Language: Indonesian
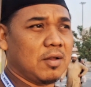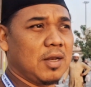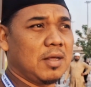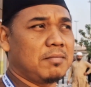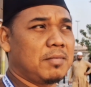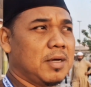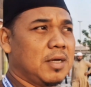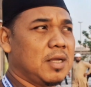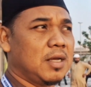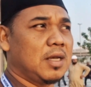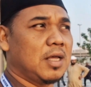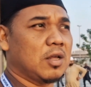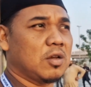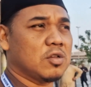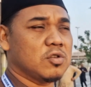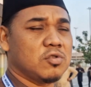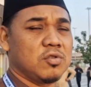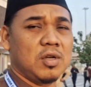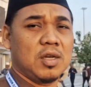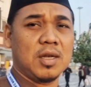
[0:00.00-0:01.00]
oleh baginda
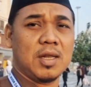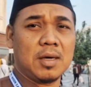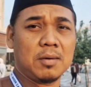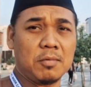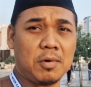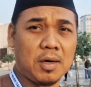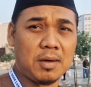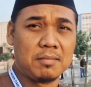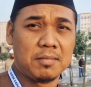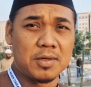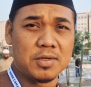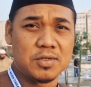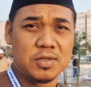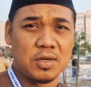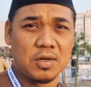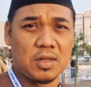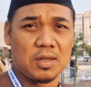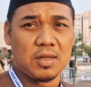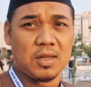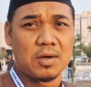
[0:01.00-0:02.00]
Rasulullah Muhammad
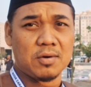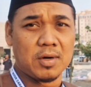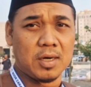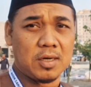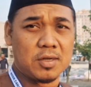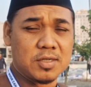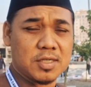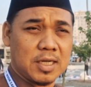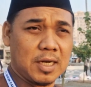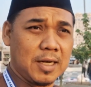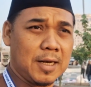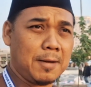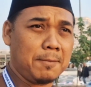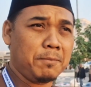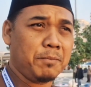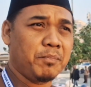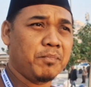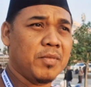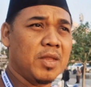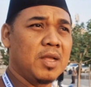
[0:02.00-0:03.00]

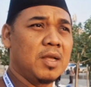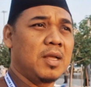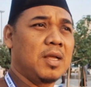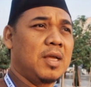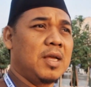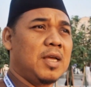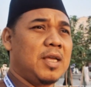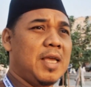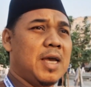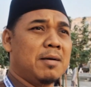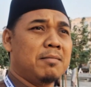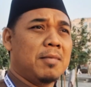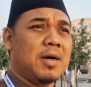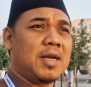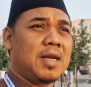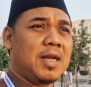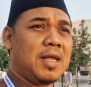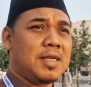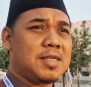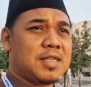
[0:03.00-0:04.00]
SAW, yang
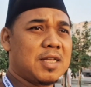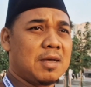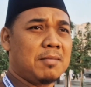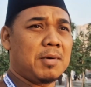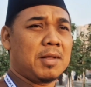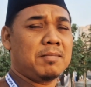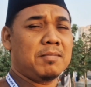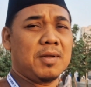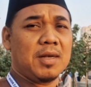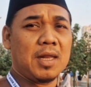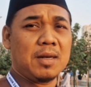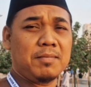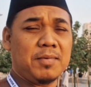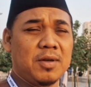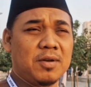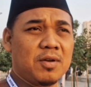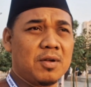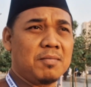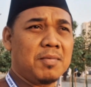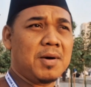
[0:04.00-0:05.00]
mana sahabat Bilal
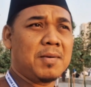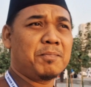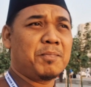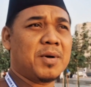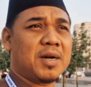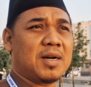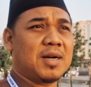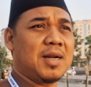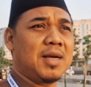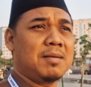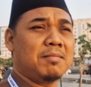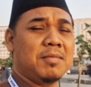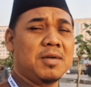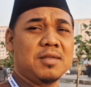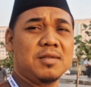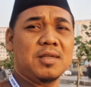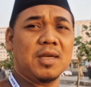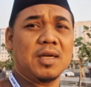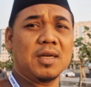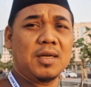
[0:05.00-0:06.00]
bin Rabah pernah
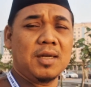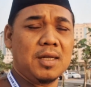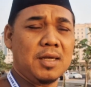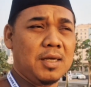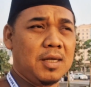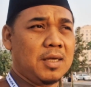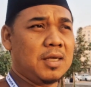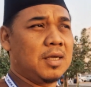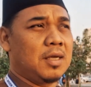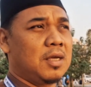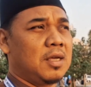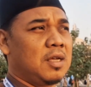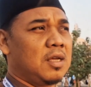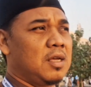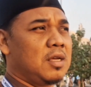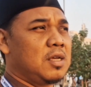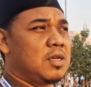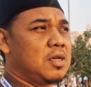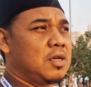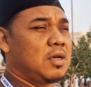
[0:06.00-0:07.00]
menjadi
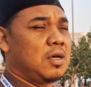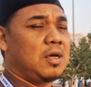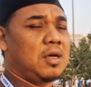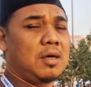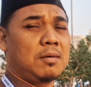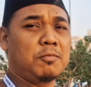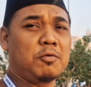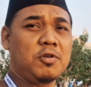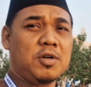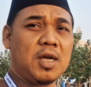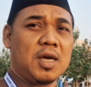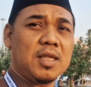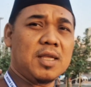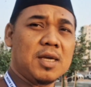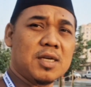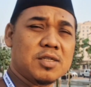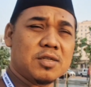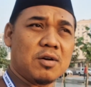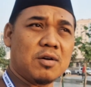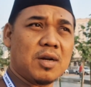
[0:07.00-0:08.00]
eh,
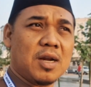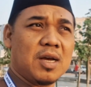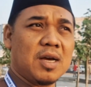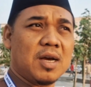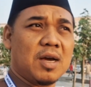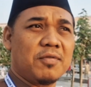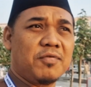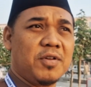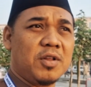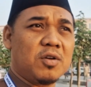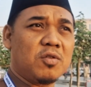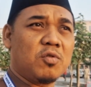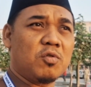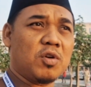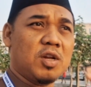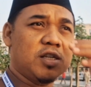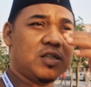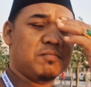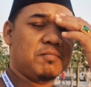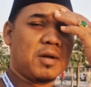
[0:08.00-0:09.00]
budaknya seorang kafir
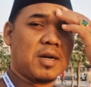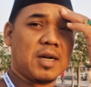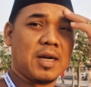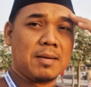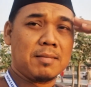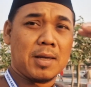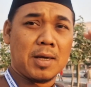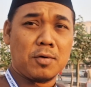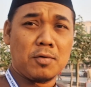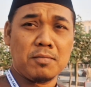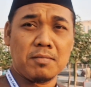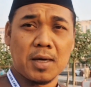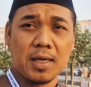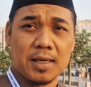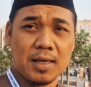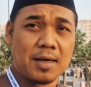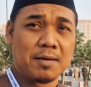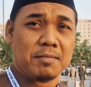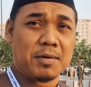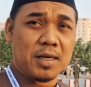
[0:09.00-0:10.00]
Quraisy bernama
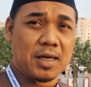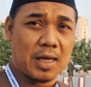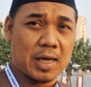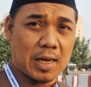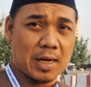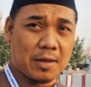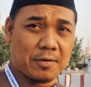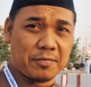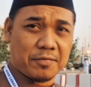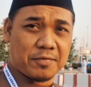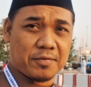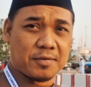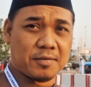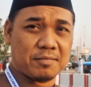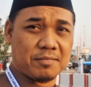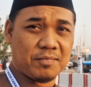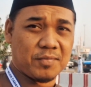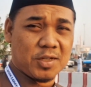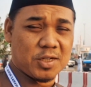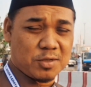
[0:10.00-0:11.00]
Umayyah bin Khalaf.
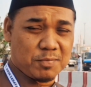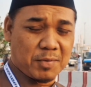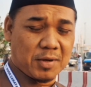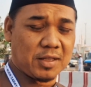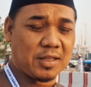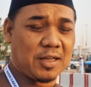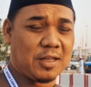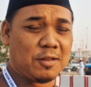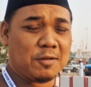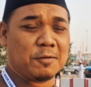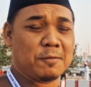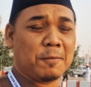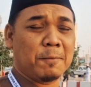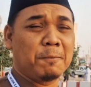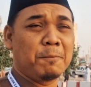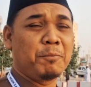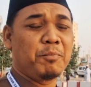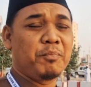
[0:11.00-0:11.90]
Seperti itu.